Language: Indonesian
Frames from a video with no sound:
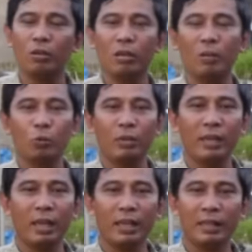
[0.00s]

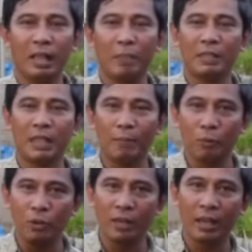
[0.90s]
Kemudian kita
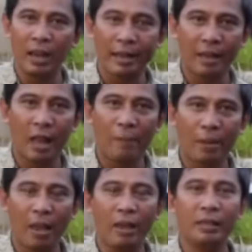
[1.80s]
mencampur dengan air kelapa,